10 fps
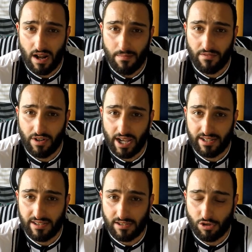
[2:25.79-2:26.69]
weil man vielleicht
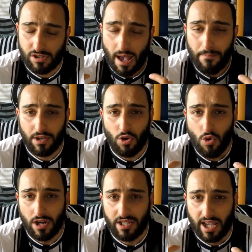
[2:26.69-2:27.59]
dieses
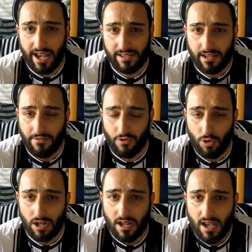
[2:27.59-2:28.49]

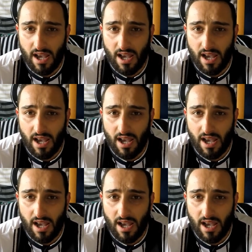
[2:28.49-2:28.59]
Zusammengehörigkeitsgefühl